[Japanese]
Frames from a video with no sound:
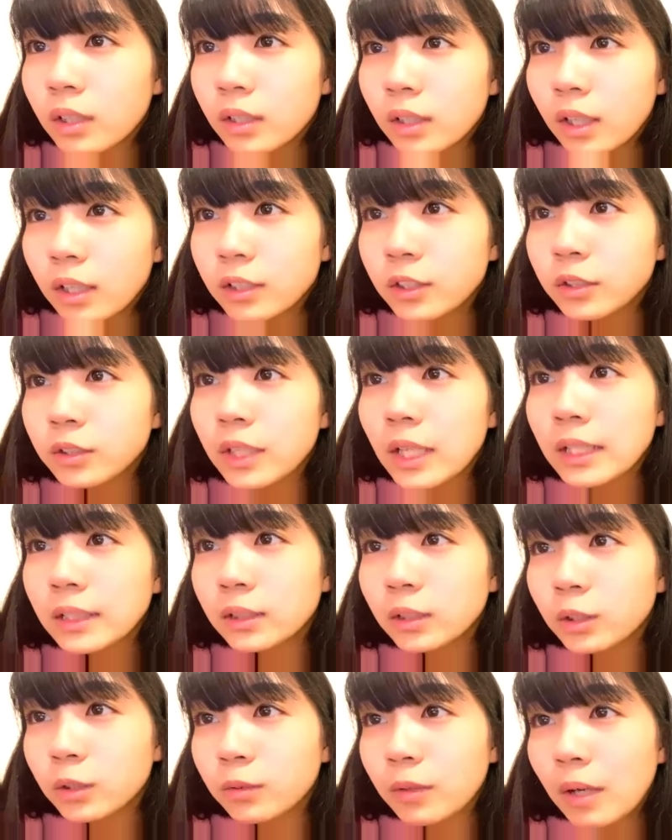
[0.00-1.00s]
ラジオ体
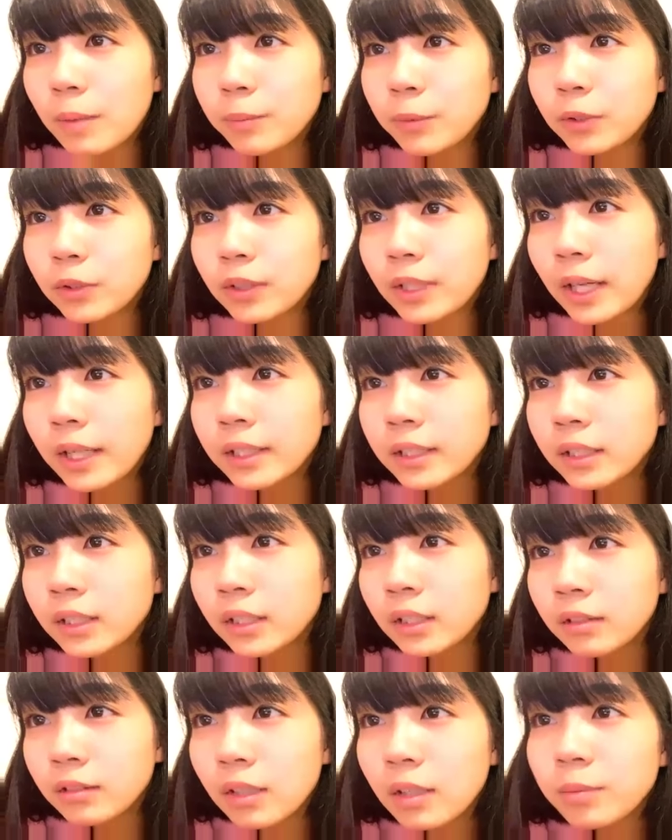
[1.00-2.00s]
操は見る第
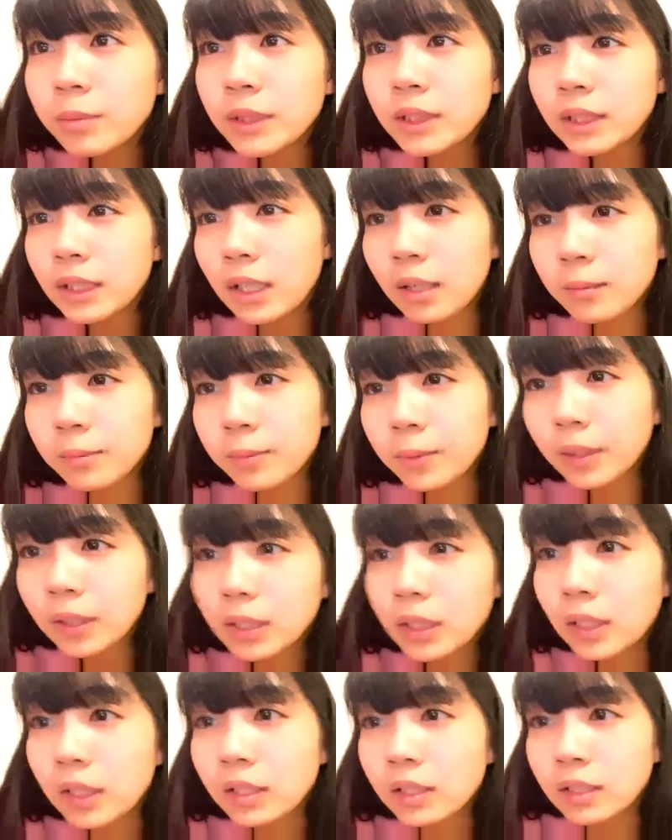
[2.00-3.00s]
2はめっちゃ完
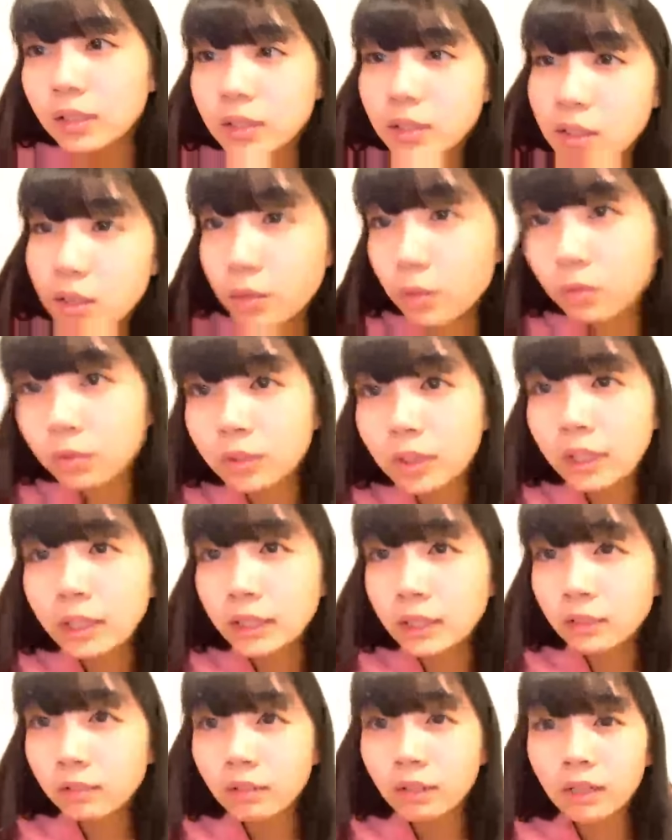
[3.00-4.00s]
璧なんですけど第
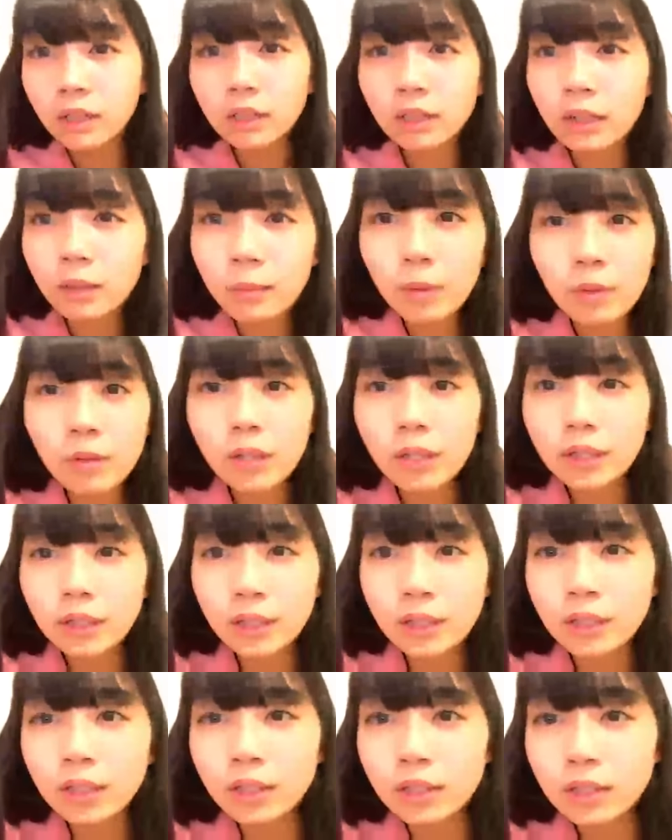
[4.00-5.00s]
1はなんかあんま分かんな
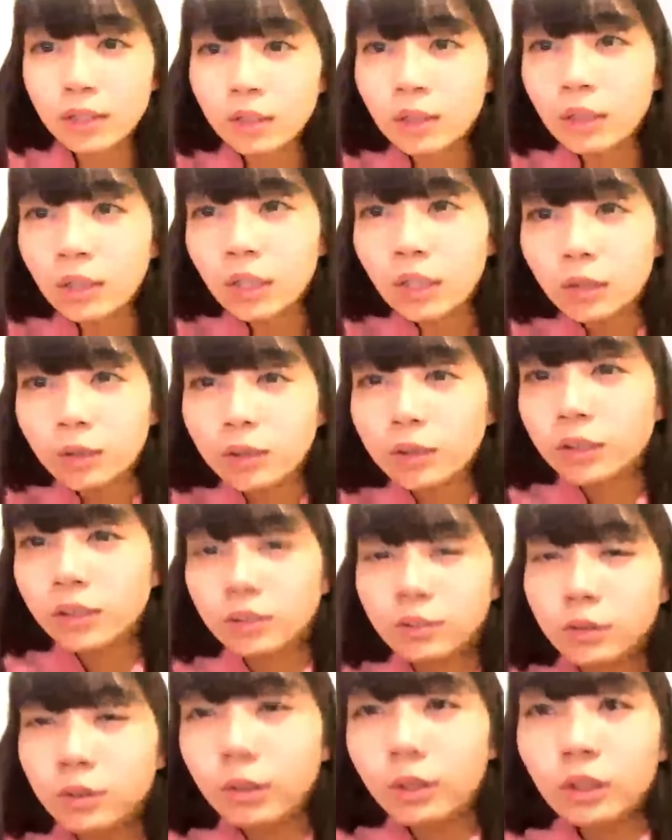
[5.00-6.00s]
いですこれで
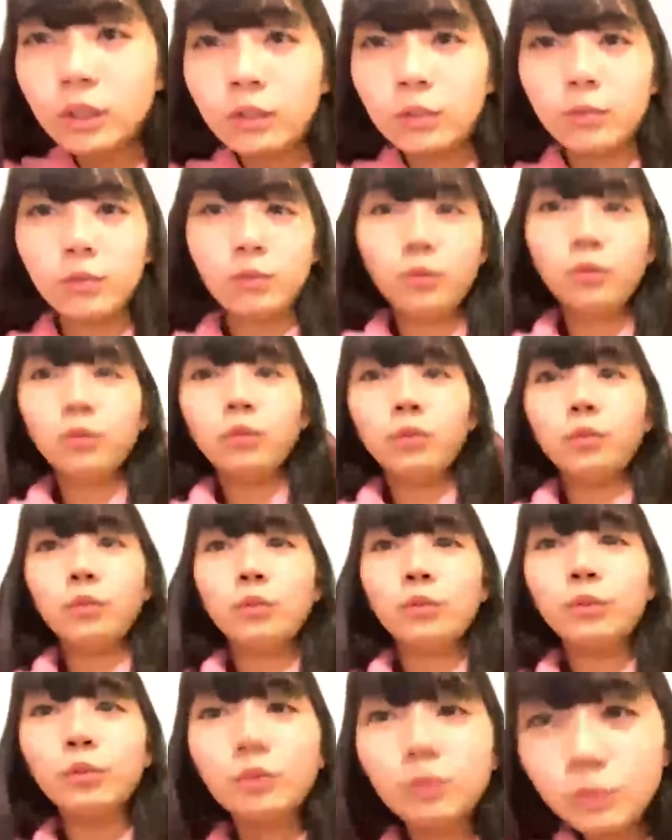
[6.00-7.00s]
しょこう
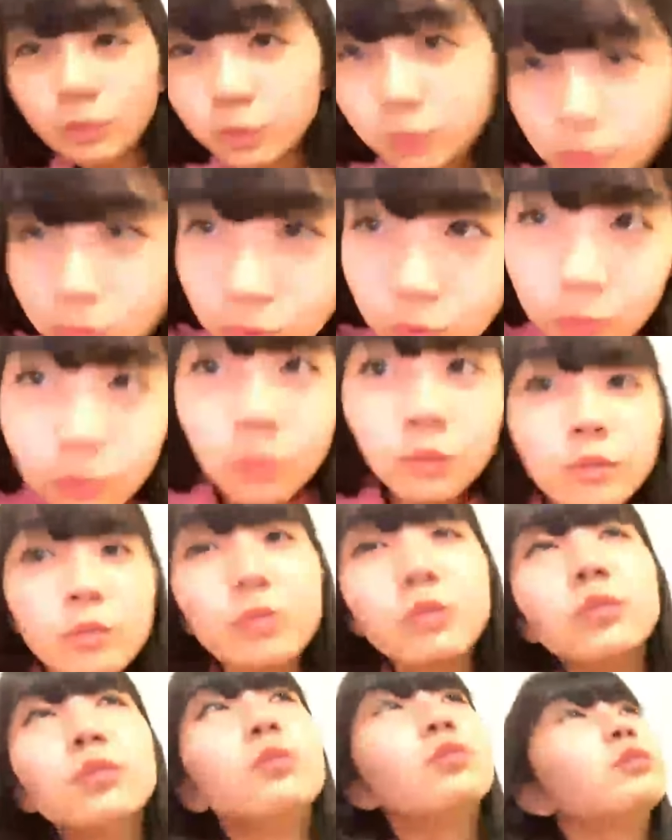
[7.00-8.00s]

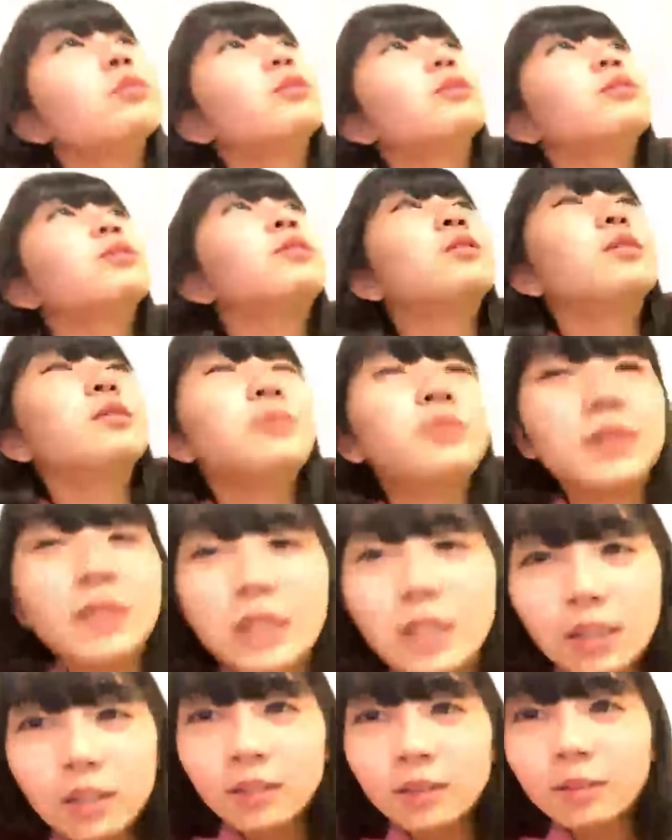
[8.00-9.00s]
トゥントゥントゥントゥルルみた
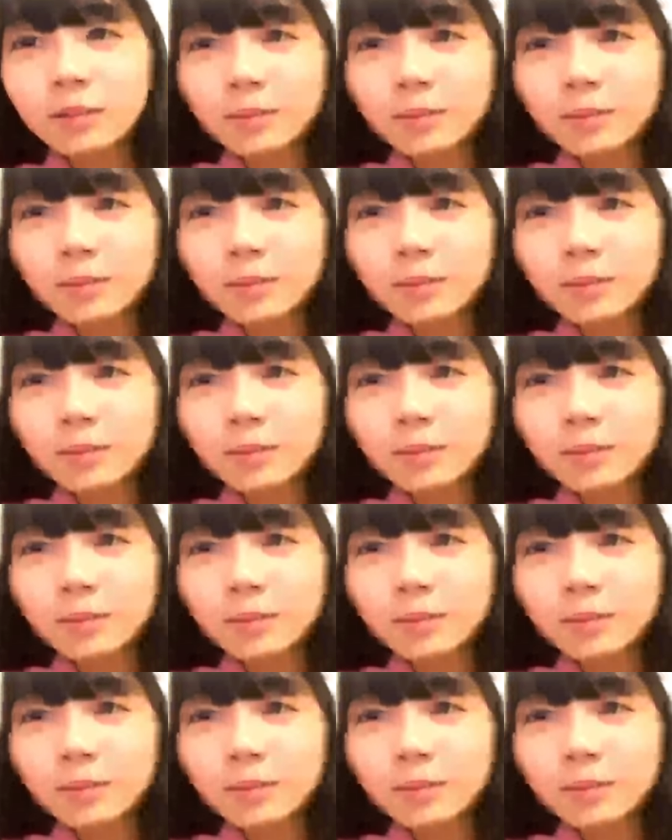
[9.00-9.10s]
いな